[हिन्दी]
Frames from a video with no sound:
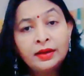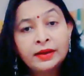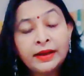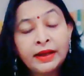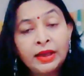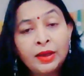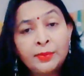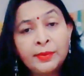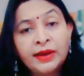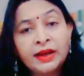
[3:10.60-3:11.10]

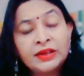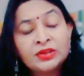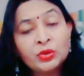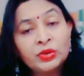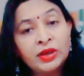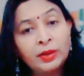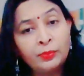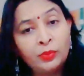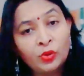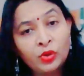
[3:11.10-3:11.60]
कई बार जो
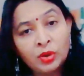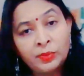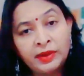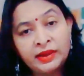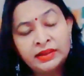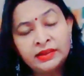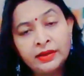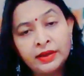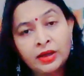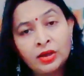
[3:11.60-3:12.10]
डब्बों की
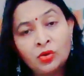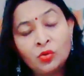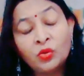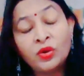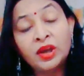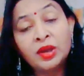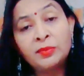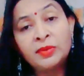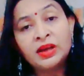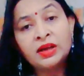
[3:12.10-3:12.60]
बात कर रही हूँ
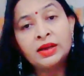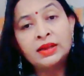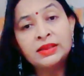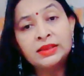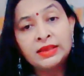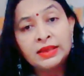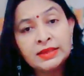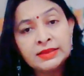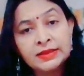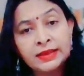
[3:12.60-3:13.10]
कई बार
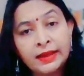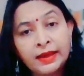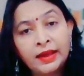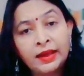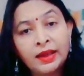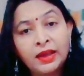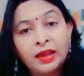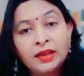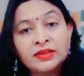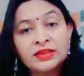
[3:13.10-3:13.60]
गलती से
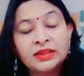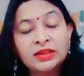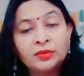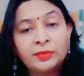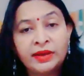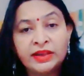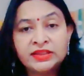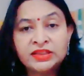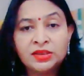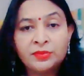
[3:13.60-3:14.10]

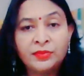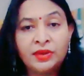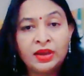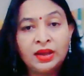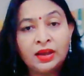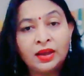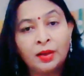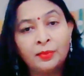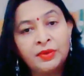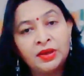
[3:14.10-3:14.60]
जल्दबाजी
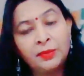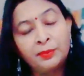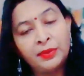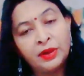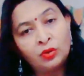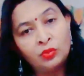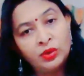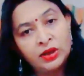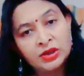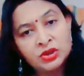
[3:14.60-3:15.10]
में हम
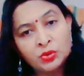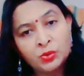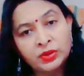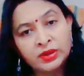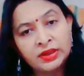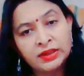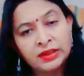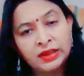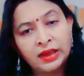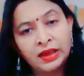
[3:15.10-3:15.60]
डब्बा खुला छोड़
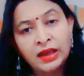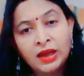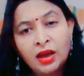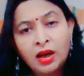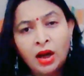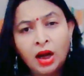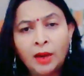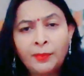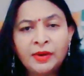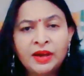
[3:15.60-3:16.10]
देते हैं
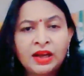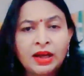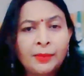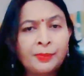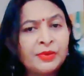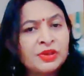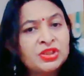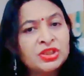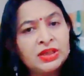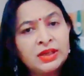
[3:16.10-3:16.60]
अब अगर
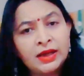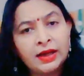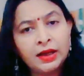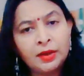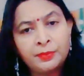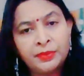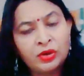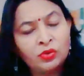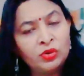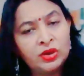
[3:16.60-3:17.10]
आपने चीनी का
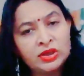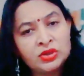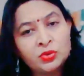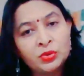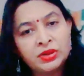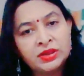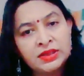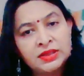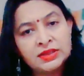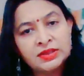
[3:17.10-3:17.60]
डब्बा खुला
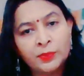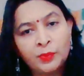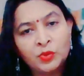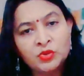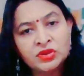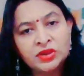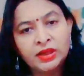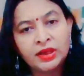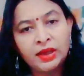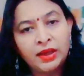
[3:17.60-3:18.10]
छोड़ दीजिए
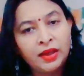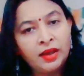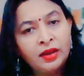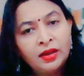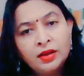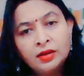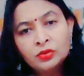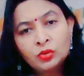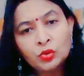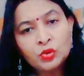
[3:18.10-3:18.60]
सपोज करिए
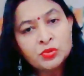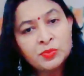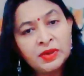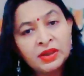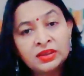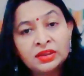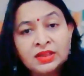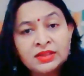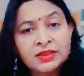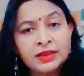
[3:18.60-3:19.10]
तो उसमें
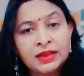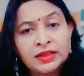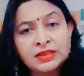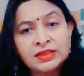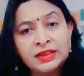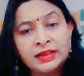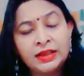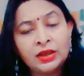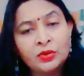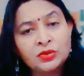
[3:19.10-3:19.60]
इतनी सारी
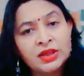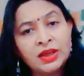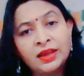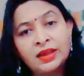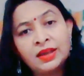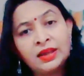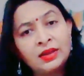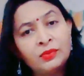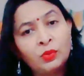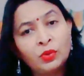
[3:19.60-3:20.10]
चीटियां हो
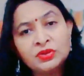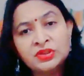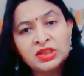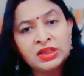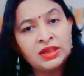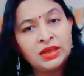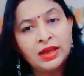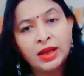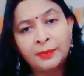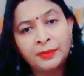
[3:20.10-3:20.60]
जाएंगी कि वो
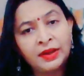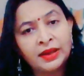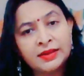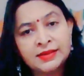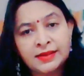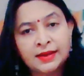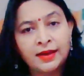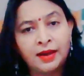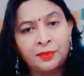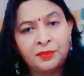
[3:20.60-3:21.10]
चीनी आपके
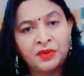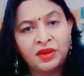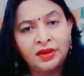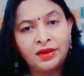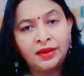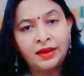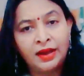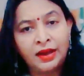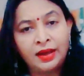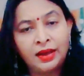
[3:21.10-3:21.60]
किसी काम की
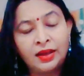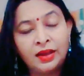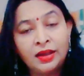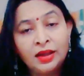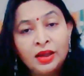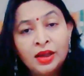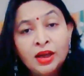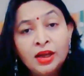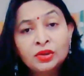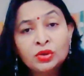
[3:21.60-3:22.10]
नहीं रहेगी
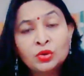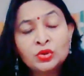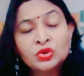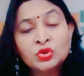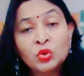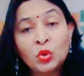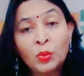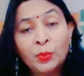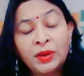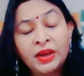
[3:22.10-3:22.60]
तो
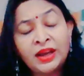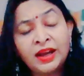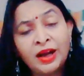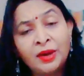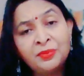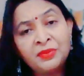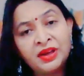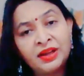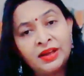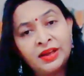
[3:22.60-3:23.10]
जो भी
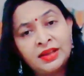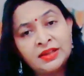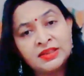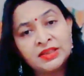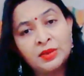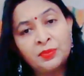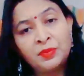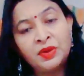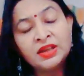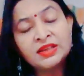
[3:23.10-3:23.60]
काम करे
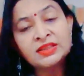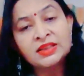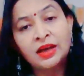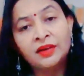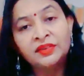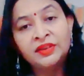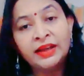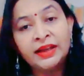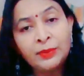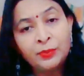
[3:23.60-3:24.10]
किचन में
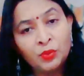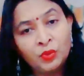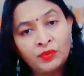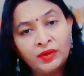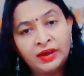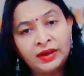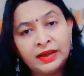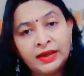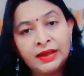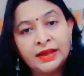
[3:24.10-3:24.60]
सावधानी
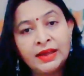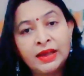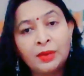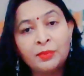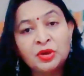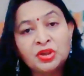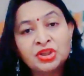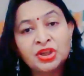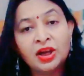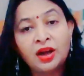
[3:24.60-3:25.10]
पूर्वक करिए
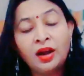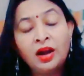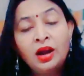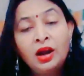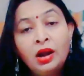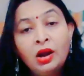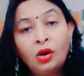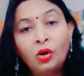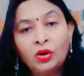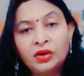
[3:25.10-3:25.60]
हमेशा
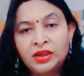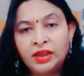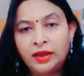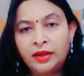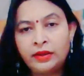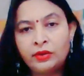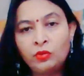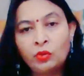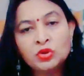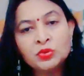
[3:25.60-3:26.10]
और
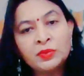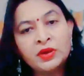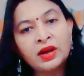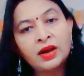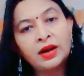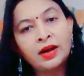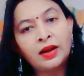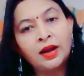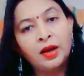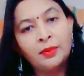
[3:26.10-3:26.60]
देखिए
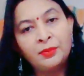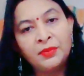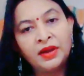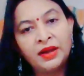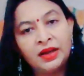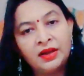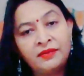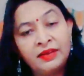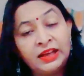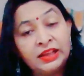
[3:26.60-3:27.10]
रोजमर्रा काम में
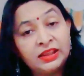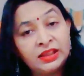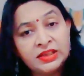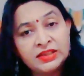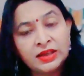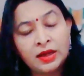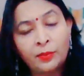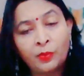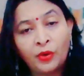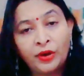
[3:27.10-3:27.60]
आने वाली
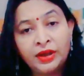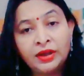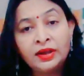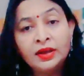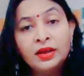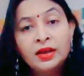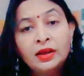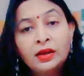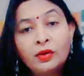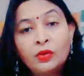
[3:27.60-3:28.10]
तीसरा पॉइंट
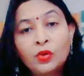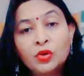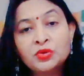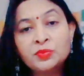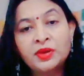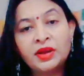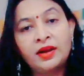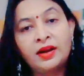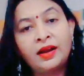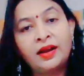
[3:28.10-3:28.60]

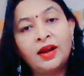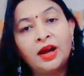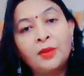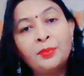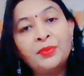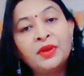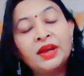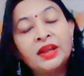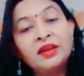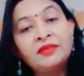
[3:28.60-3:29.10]
रोजमर्रा
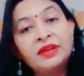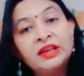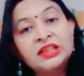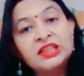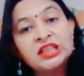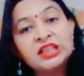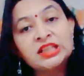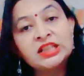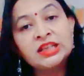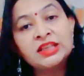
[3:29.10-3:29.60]
काम में आने वाली
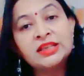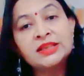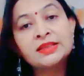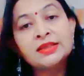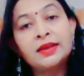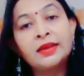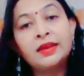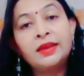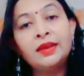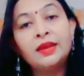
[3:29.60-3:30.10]
चीजें
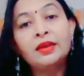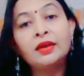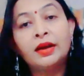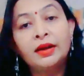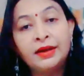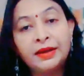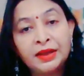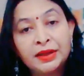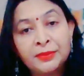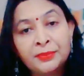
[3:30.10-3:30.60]
जैसे कि
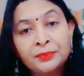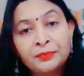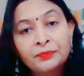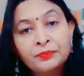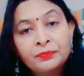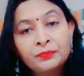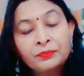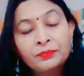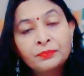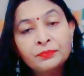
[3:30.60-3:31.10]
अंडे
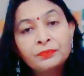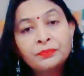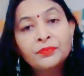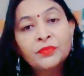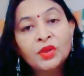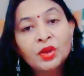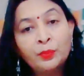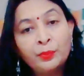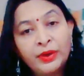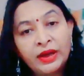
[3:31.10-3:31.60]

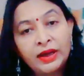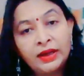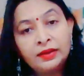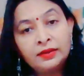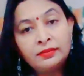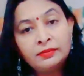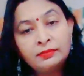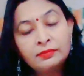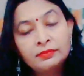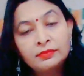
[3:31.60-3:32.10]
ब्रेड